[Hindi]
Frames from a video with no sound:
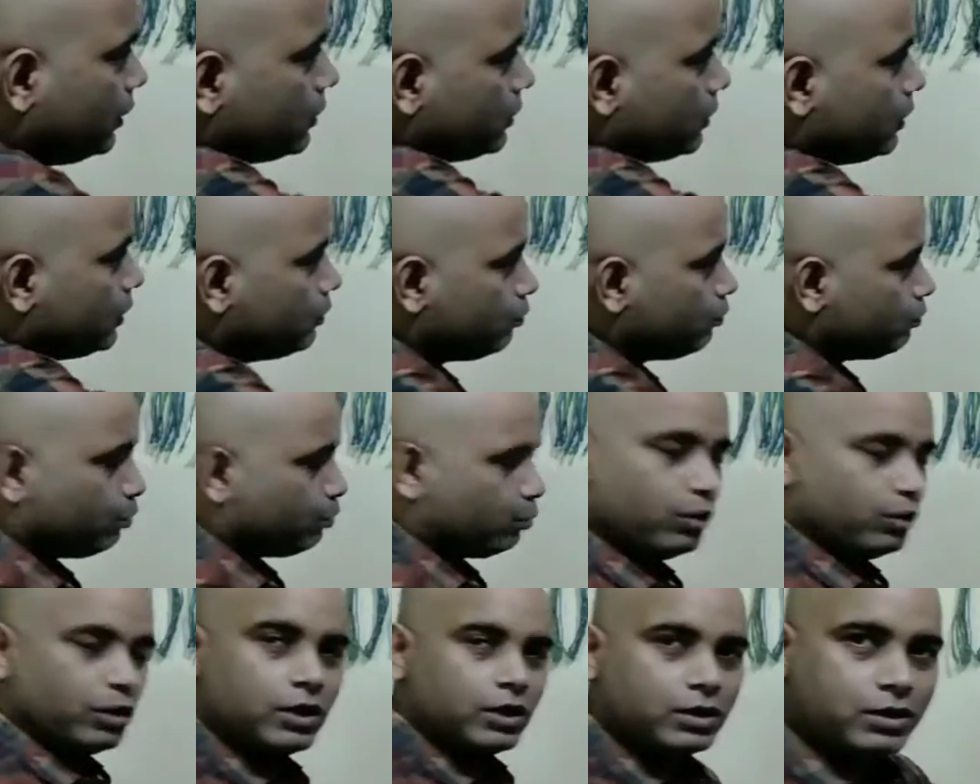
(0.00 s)
इसकी जो
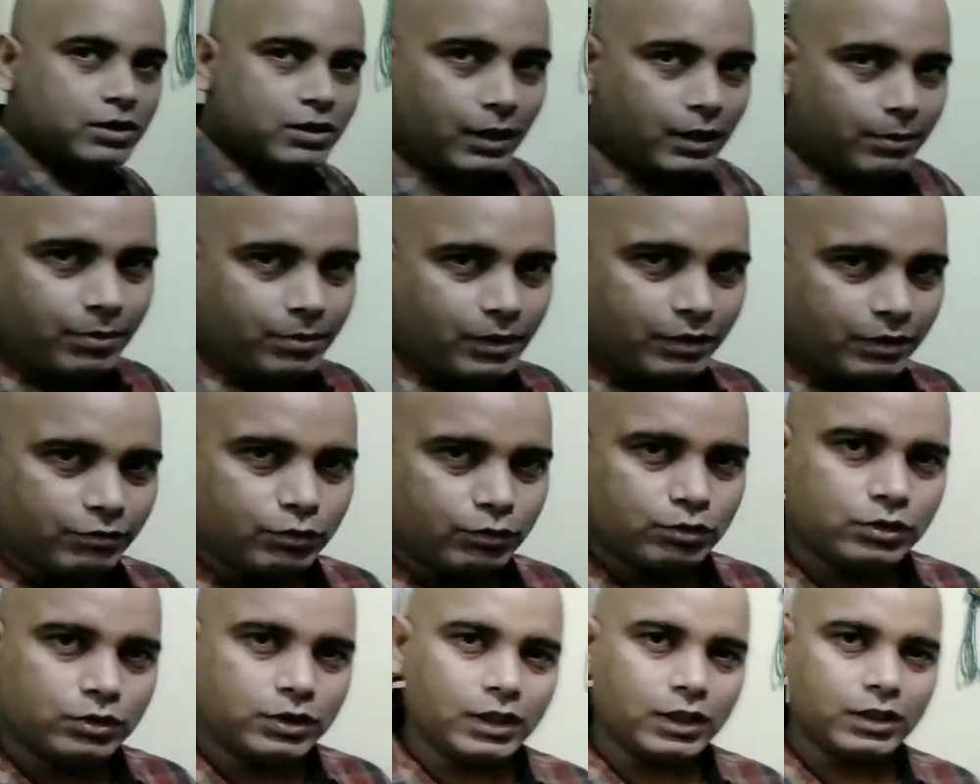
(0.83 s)
पूरी स्टेप है
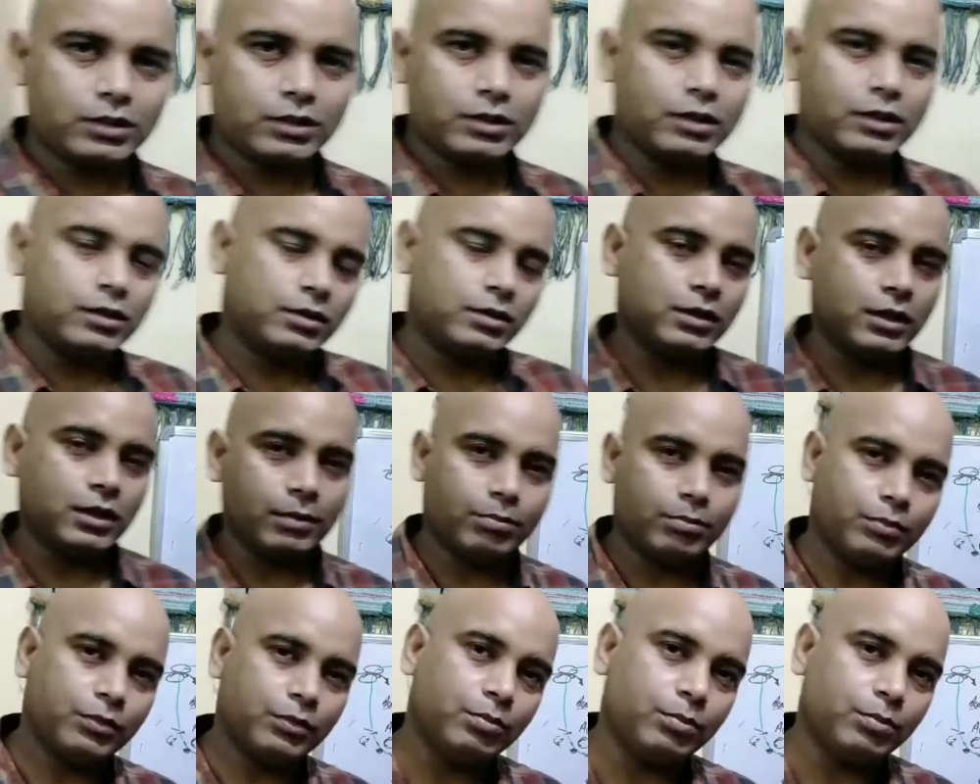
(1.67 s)
वो सिक्स
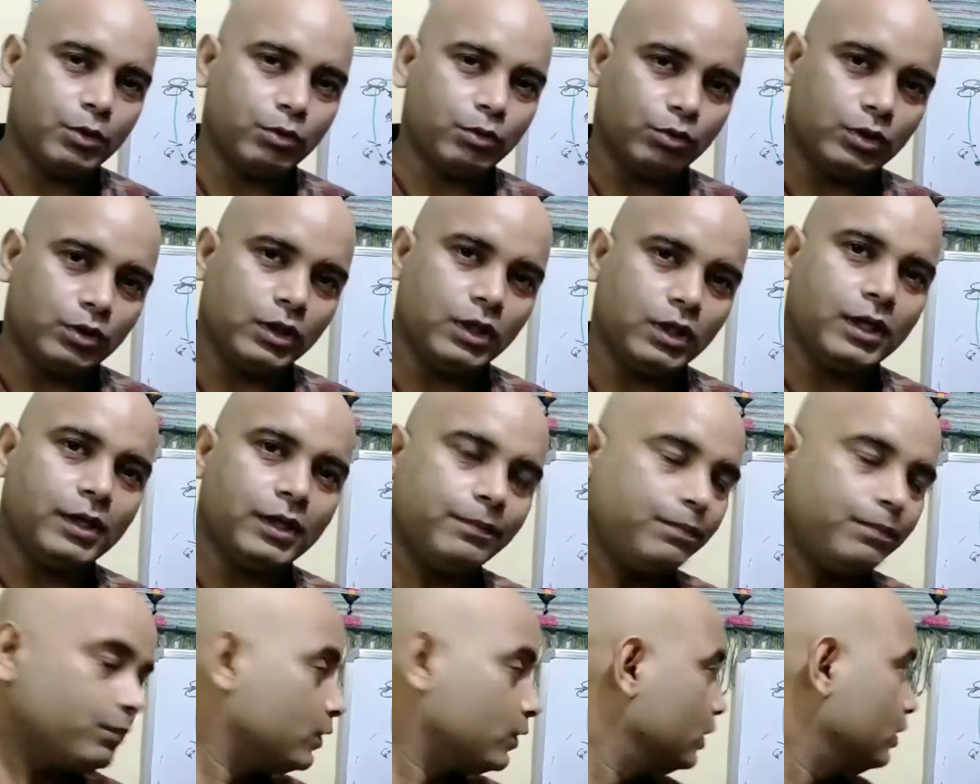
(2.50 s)
स्टेप्स में होती
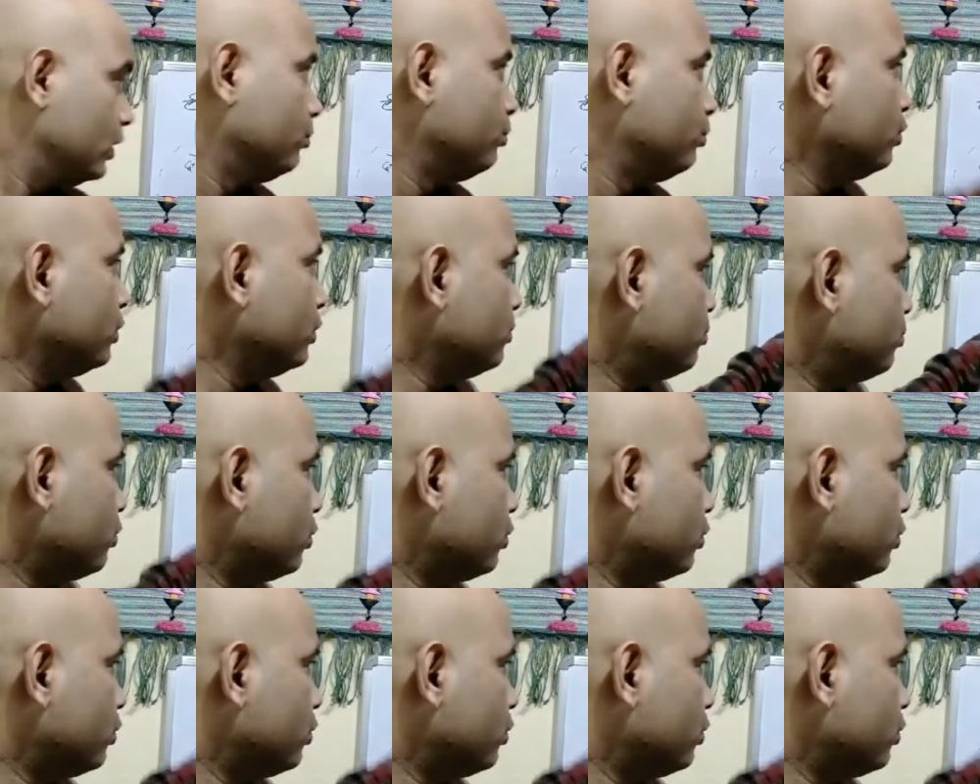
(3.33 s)
है ये पूरी